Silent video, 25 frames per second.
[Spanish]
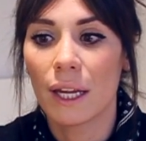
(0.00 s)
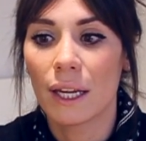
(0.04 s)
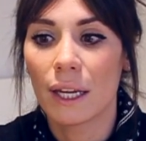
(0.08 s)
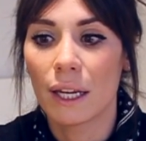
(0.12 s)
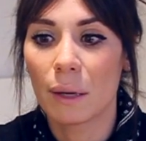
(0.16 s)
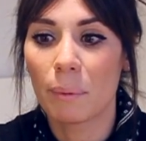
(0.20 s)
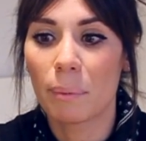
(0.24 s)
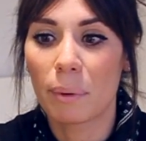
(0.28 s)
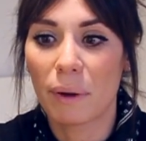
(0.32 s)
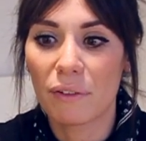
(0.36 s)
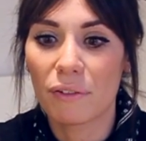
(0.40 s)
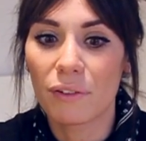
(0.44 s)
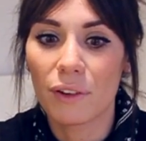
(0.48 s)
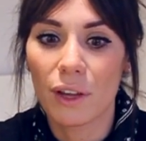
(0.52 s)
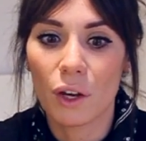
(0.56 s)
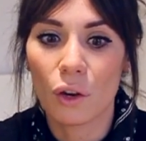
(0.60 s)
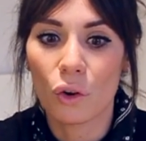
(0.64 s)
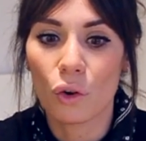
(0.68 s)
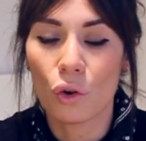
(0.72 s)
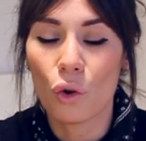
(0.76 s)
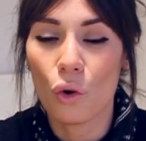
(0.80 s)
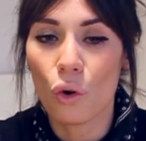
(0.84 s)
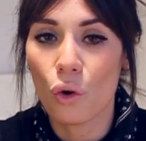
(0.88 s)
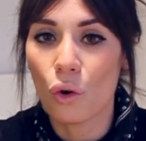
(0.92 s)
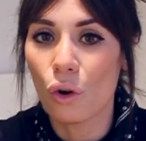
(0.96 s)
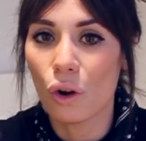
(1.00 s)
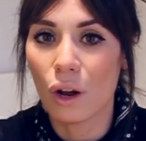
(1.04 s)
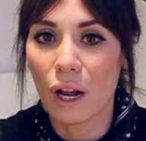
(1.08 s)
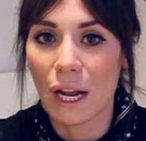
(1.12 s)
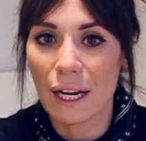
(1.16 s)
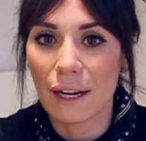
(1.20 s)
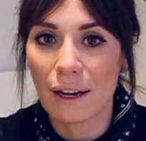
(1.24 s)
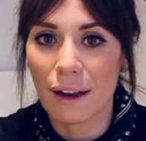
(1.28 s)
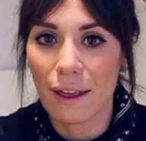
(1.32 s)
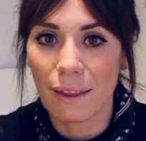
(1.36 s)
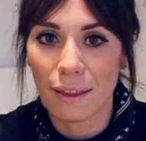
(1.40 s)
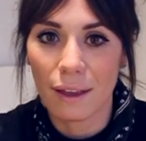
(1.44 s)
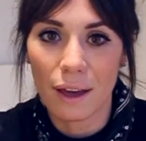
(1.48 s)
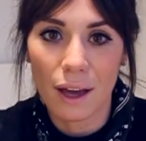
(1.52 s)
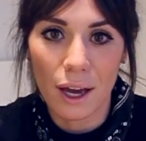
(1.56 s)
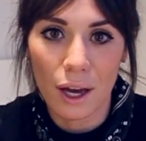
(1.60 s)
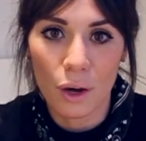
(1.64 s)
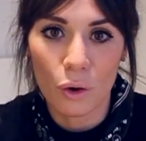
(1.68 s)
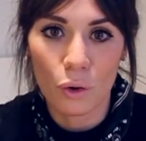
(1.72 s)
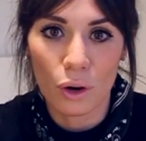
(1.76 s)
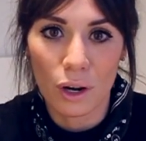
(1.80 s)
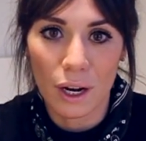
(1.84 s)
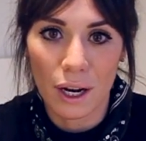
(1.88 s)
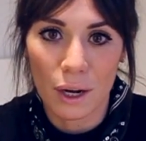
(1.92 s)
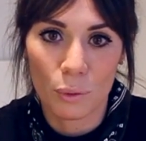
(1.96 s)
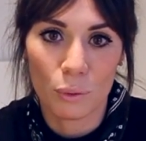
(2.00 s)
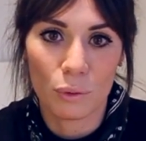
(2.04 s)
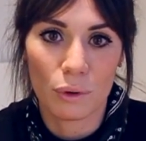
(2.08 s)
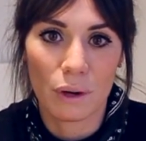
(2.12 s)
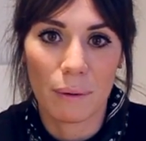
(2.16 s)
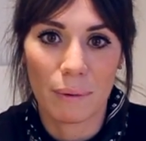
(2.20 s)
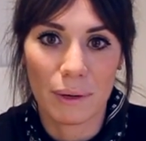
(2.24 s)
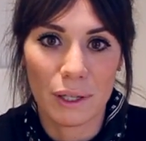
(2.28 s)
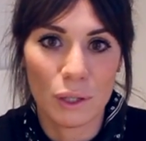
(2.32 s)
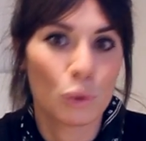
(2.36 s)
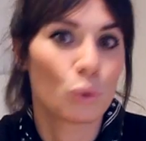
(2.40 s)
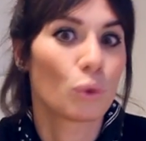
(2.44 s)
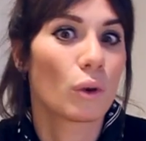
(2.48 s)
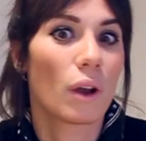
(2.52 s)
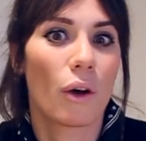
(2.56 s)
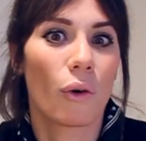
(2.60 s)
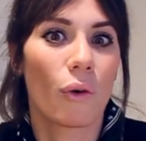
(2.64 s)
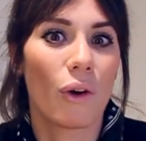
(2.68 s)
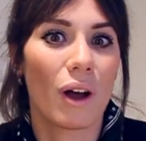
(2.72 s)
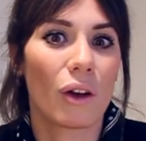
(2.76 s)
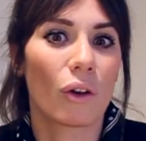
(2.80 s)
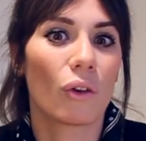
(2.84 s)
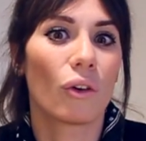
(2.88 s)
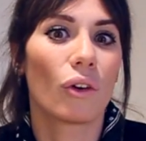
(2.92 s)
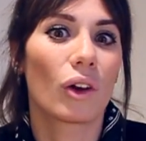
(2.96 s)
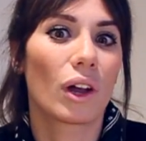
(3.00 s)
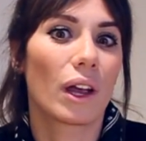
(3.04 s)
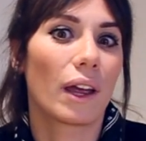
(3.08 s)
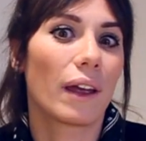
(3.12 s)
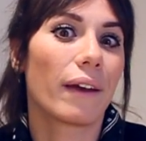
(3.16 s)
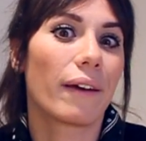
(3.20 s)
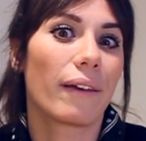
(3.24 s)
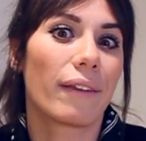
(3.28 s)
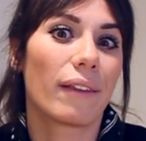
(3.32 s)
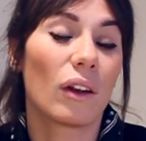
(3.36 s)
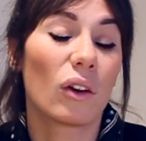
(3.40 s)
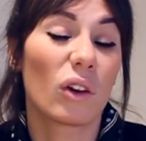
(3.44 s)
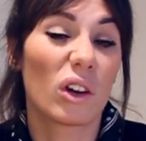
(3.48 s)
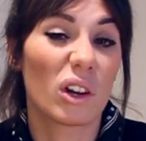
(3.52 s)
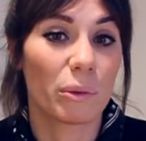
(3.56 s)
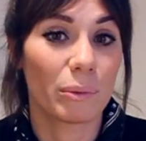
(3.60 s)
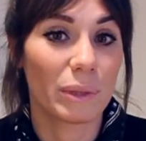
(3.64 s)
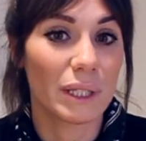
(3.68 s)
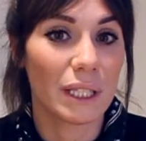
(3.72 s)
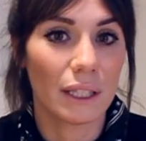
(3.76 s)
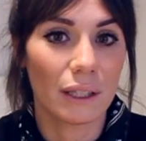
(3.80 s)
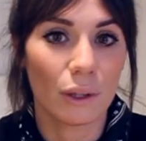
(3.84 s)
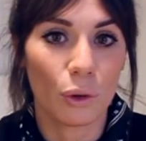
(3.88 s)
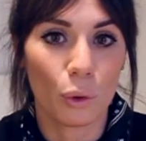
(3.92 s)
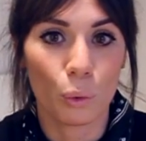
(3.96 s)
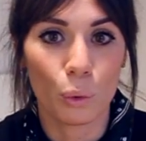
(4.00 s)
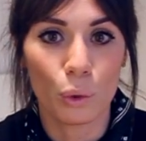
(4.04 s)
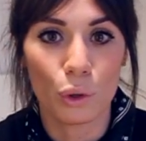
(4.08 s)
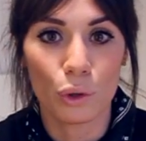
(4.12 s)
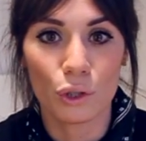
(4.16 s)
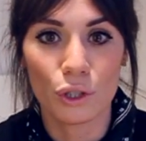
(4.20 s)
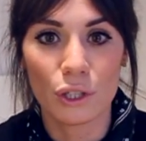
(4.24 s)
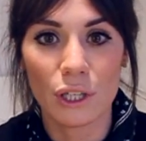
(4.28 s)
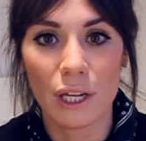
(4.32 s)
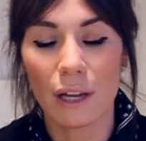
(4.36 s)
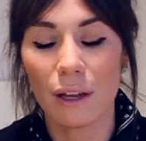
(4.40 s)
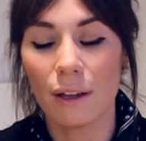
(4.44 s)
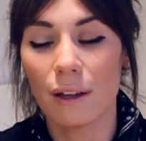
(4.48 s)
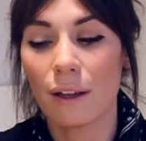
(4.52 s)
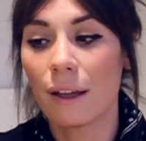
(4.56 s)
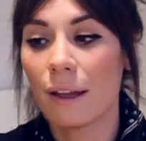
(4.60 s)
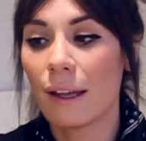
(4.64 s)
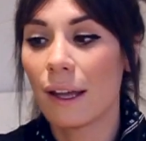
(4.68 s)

y prefiero no colgar nada a colgar una basura o algo que, de lo que no me siento orgullosa.